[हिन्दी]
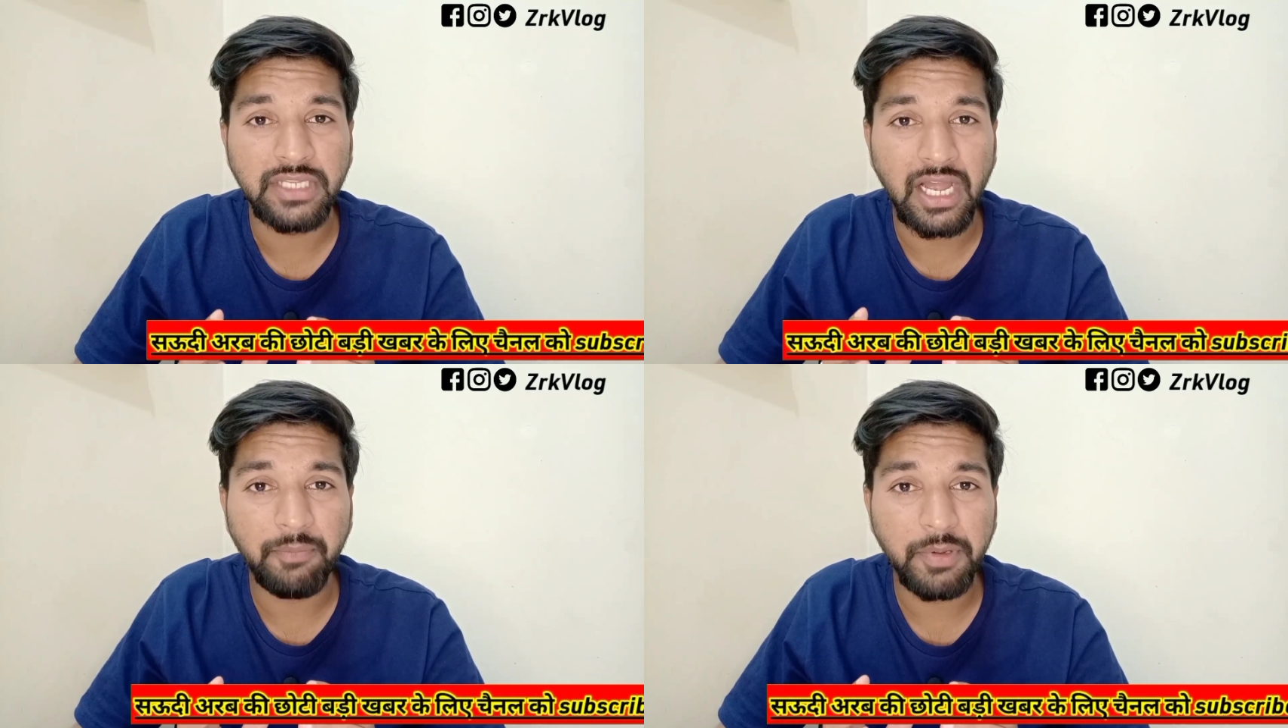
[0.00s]

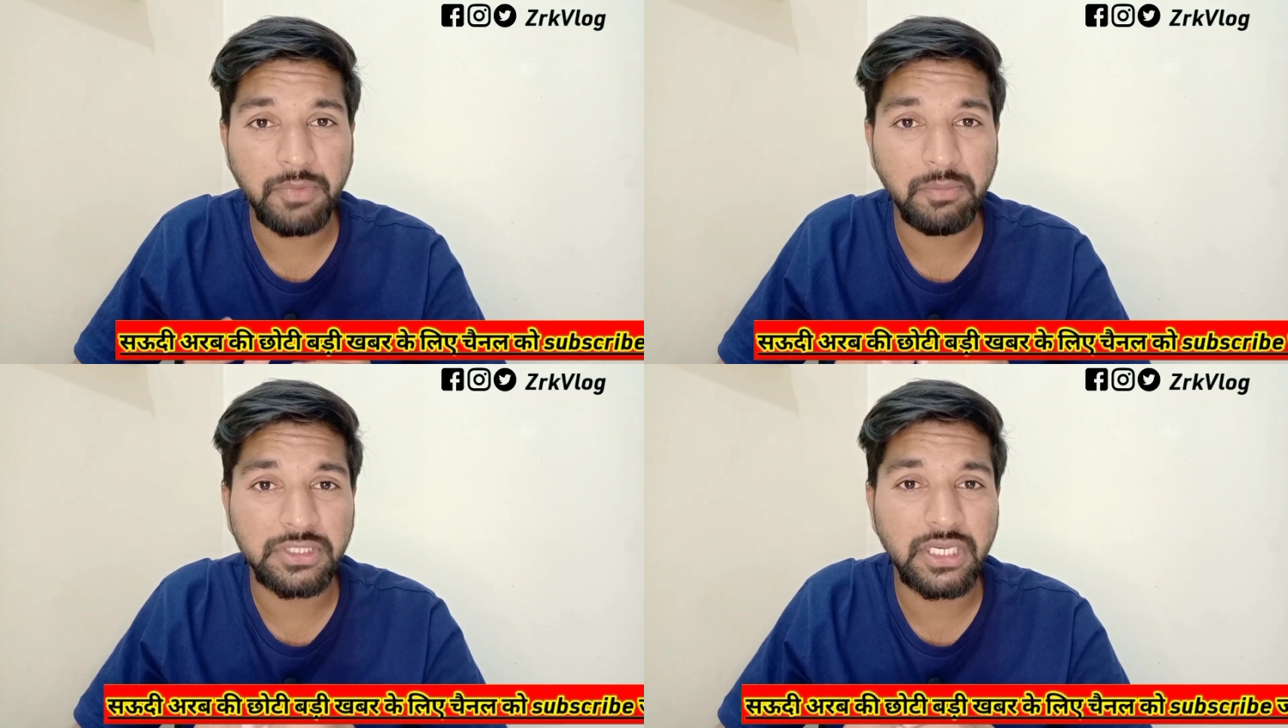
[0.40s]
यहाँ पर
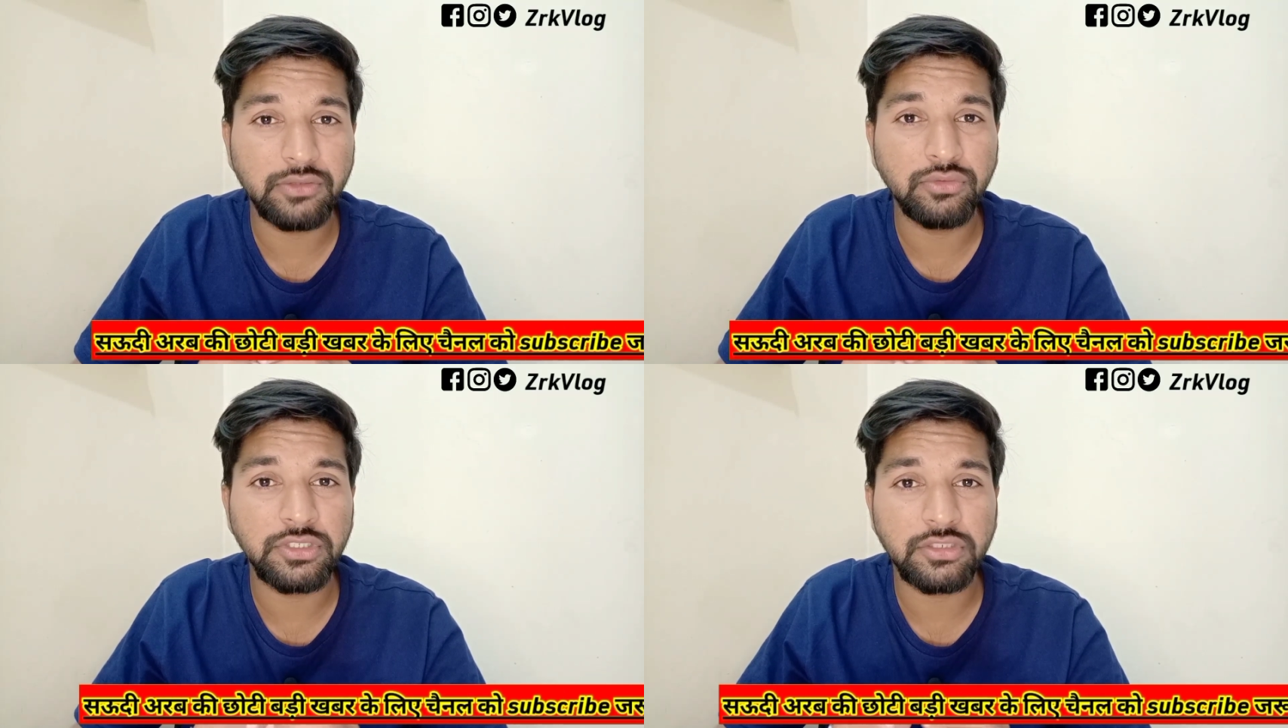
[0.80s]
मैं बता
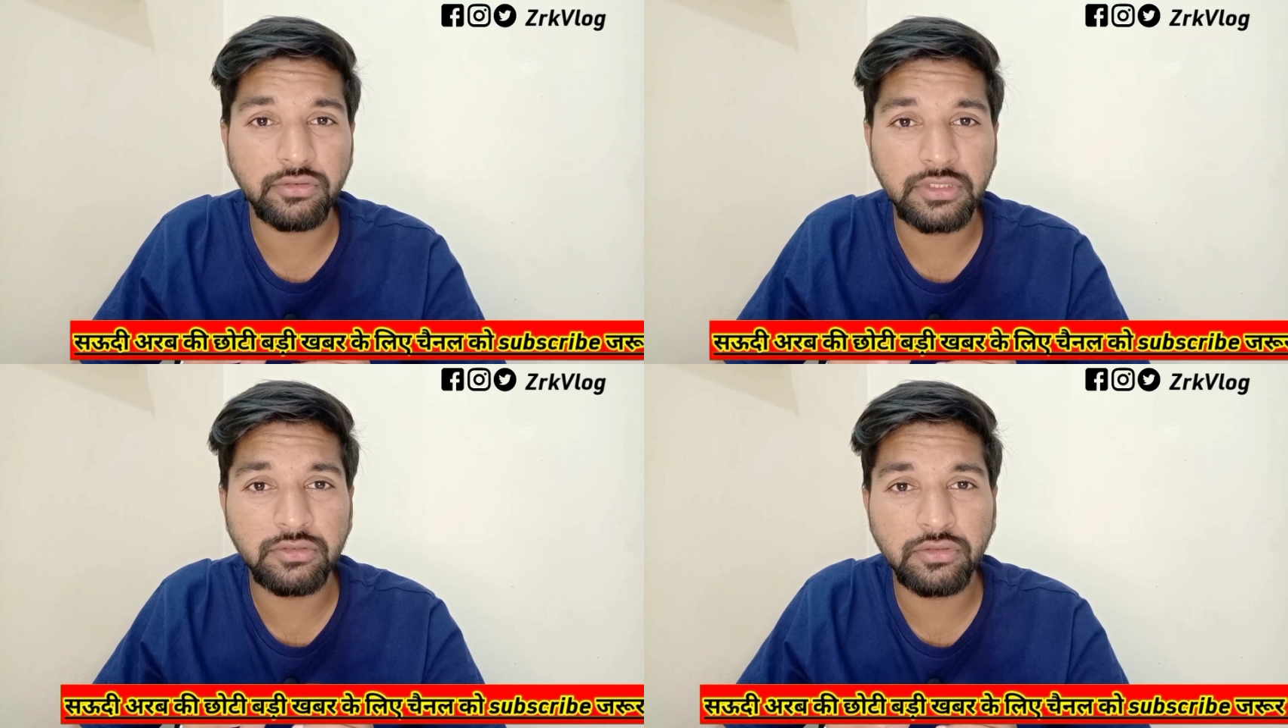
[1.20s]
दूँ कि
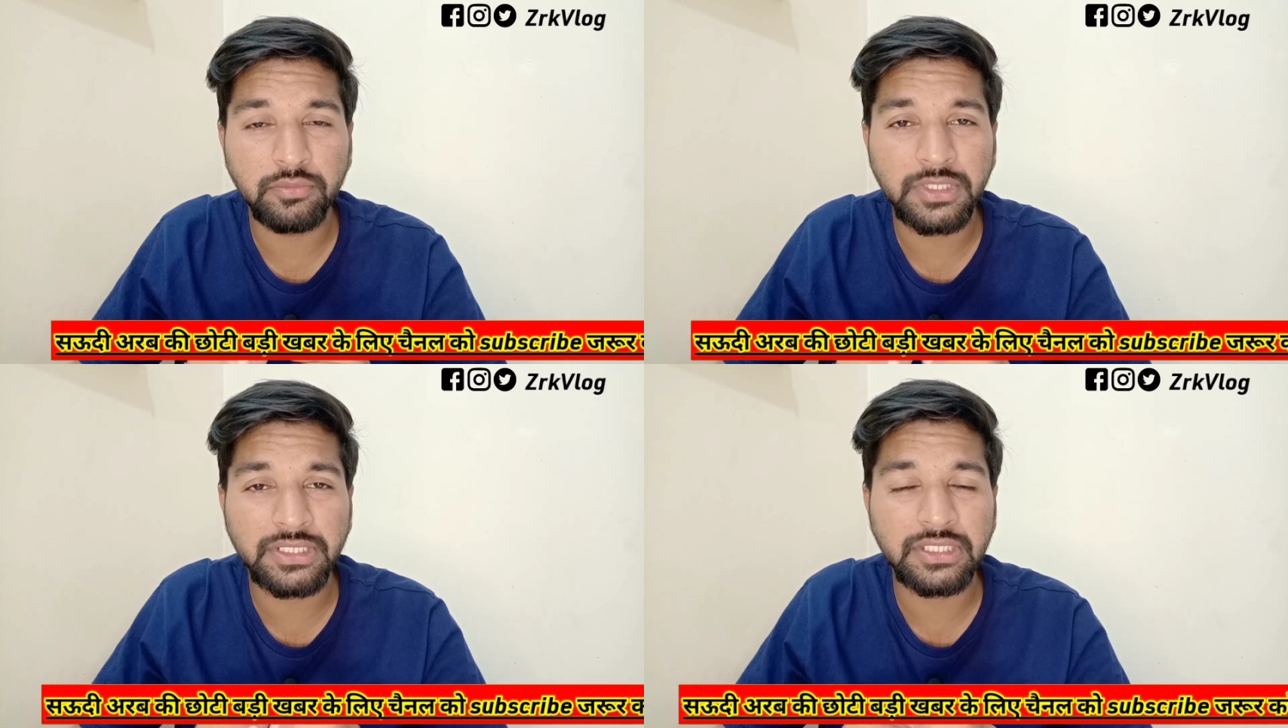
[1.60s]
सऊदी
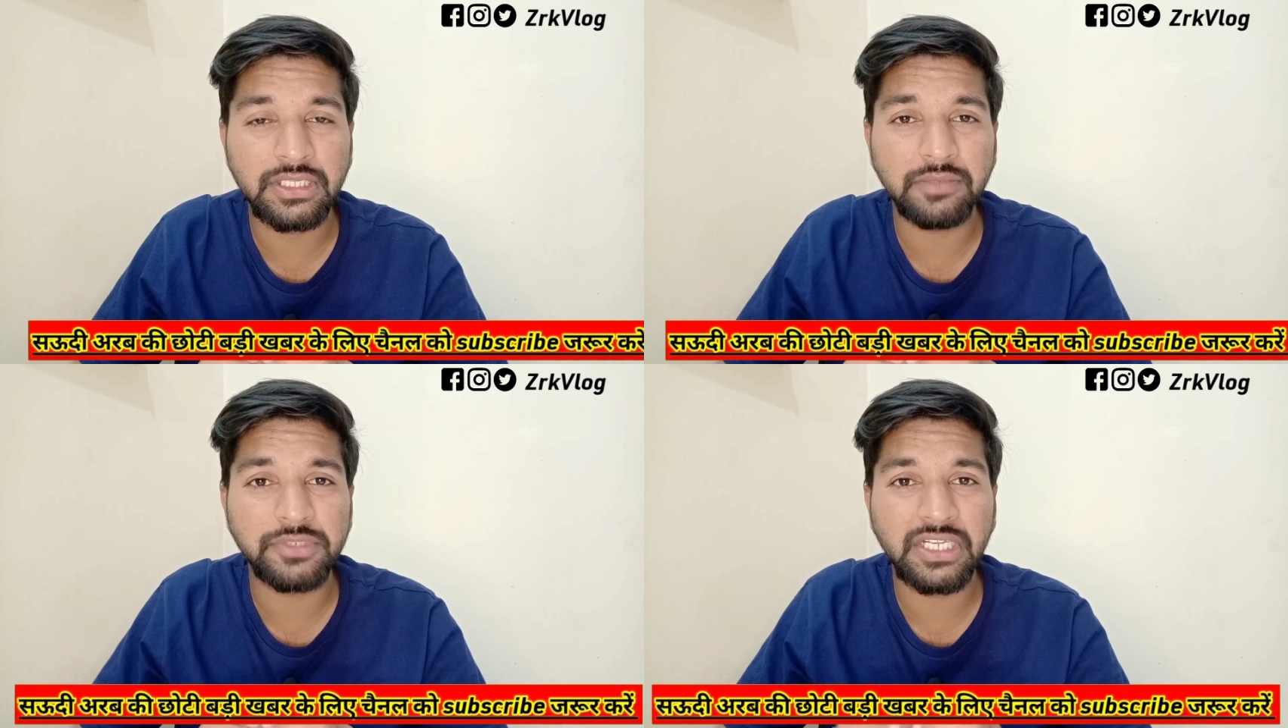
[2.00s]
हुकूमत की
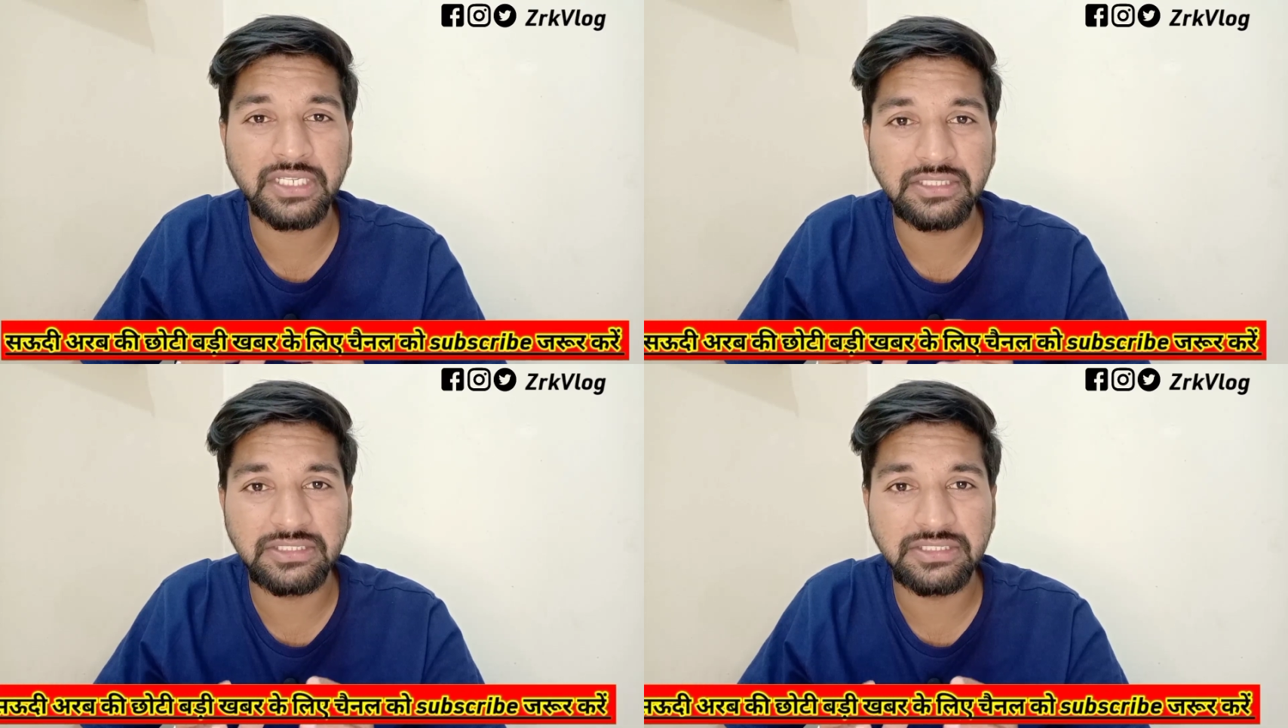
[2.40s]
तरफ से